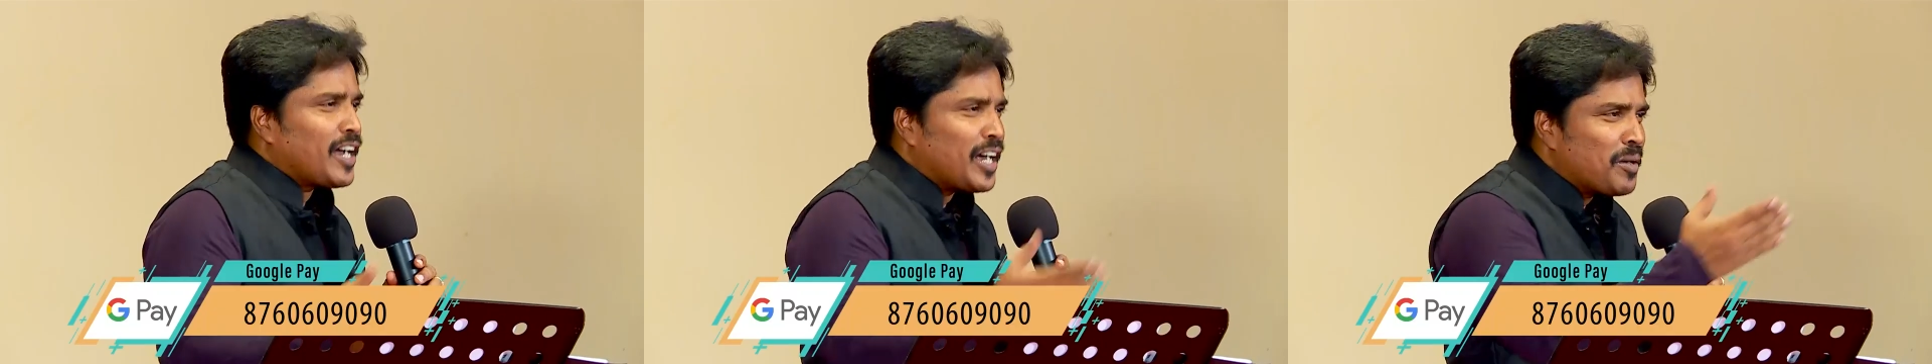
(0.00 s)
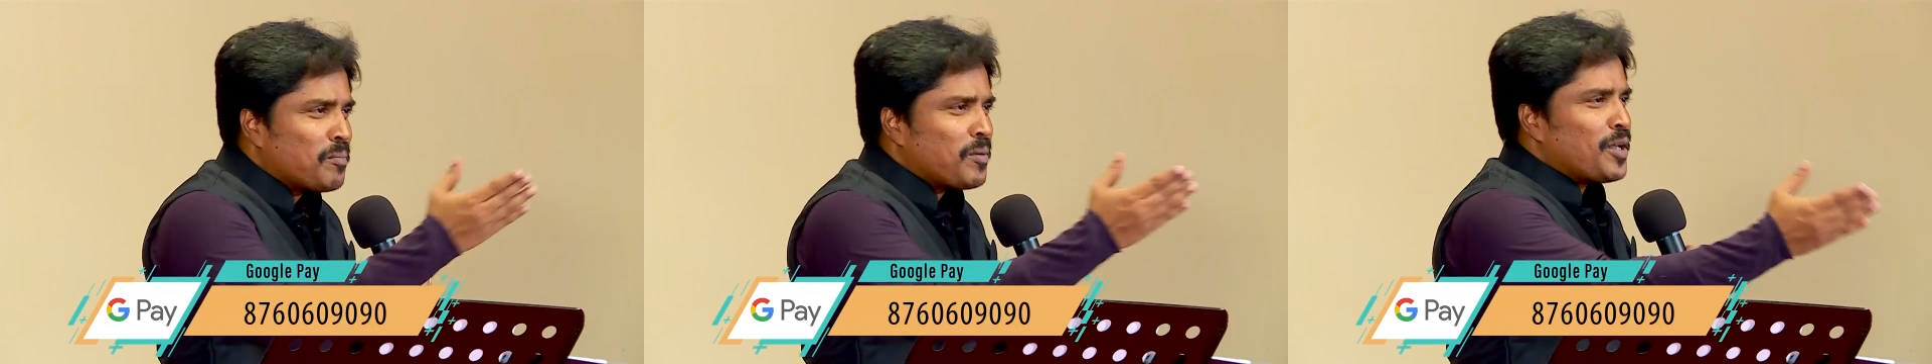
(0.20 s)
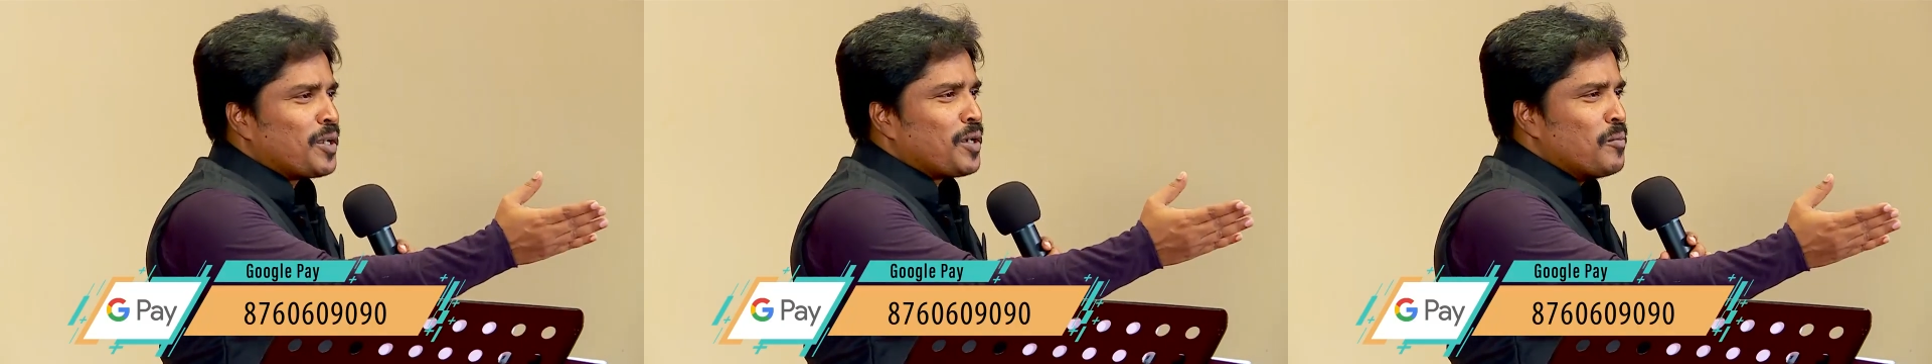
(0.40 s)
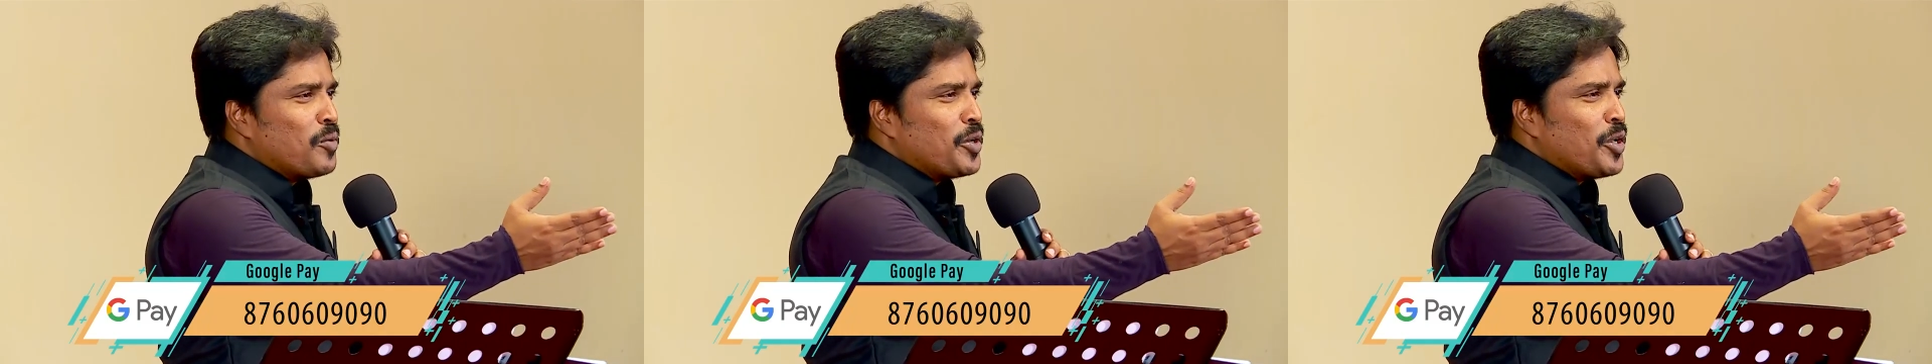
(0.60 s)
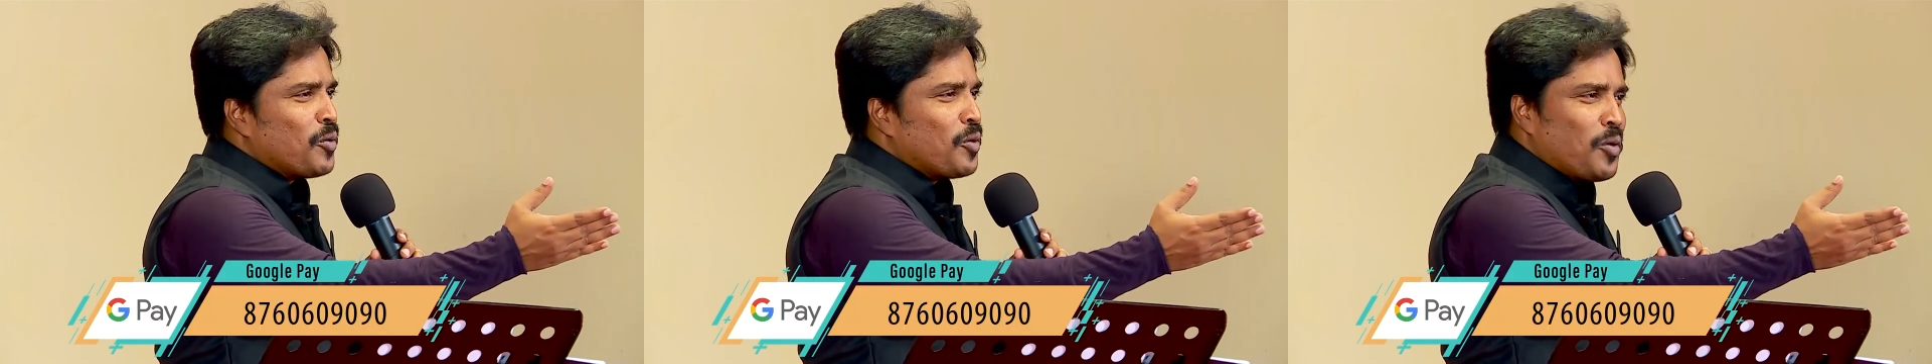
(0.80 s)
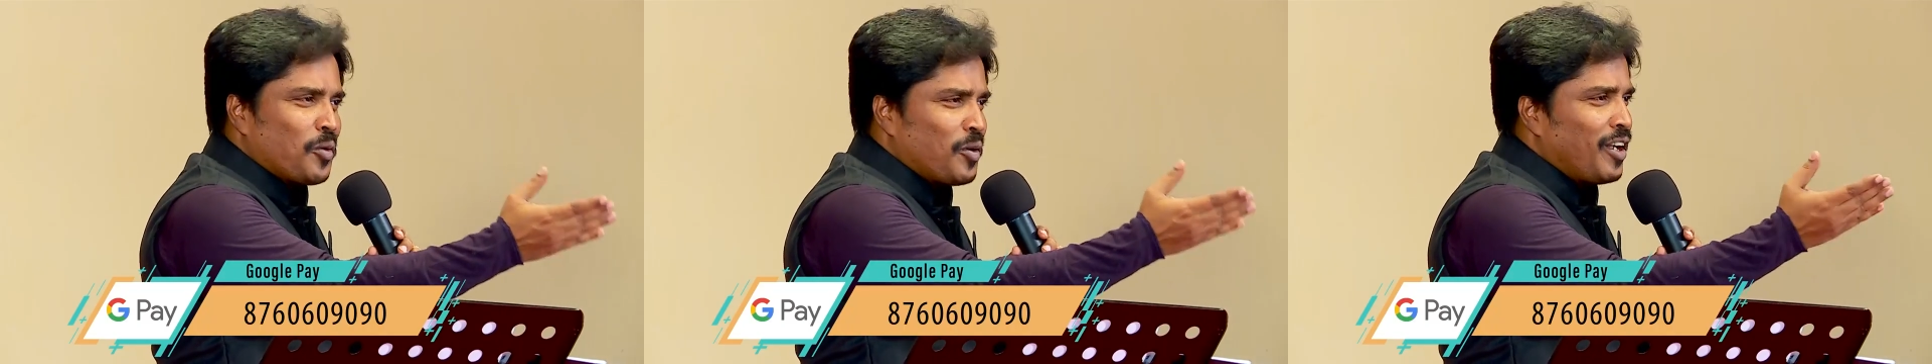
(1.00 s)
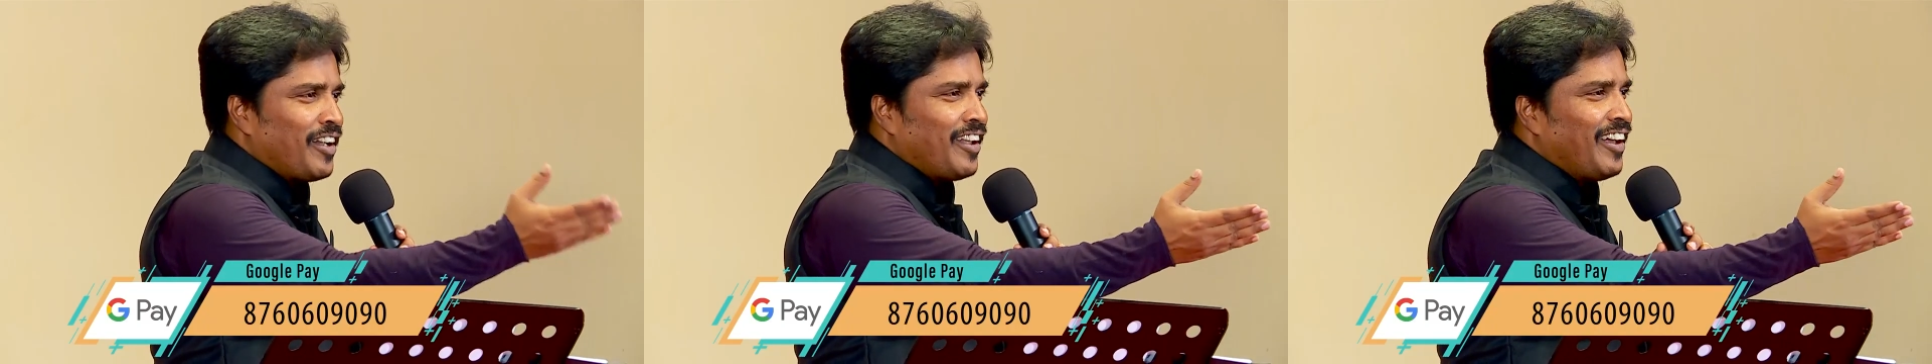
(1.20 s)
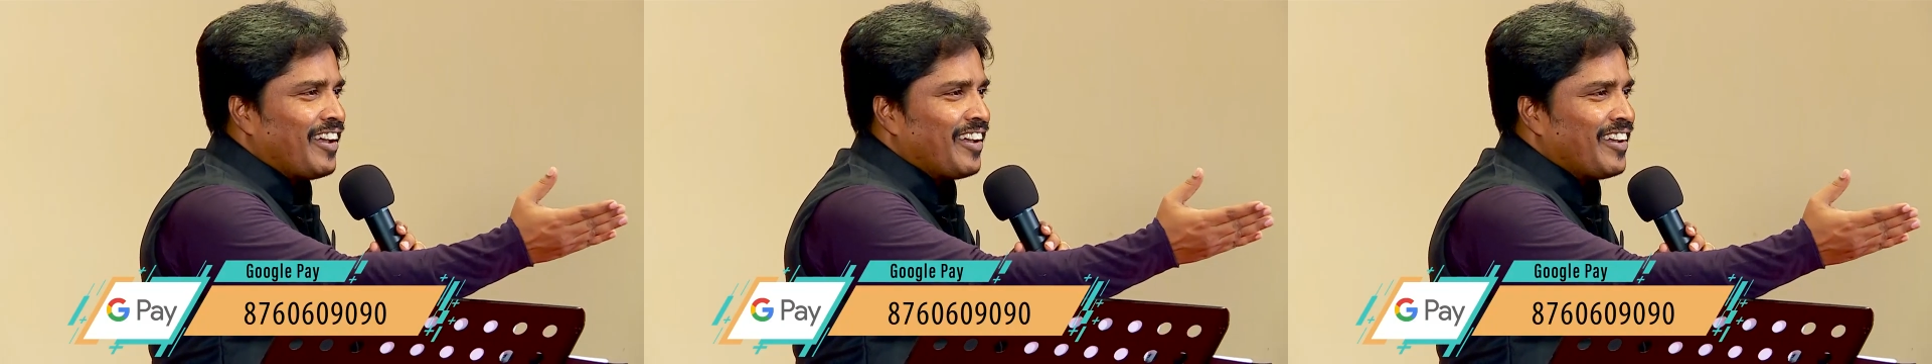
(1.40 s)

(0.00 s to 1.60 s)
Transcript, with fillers: கருப்பாக இருக்க முடிய கூட உன்னால்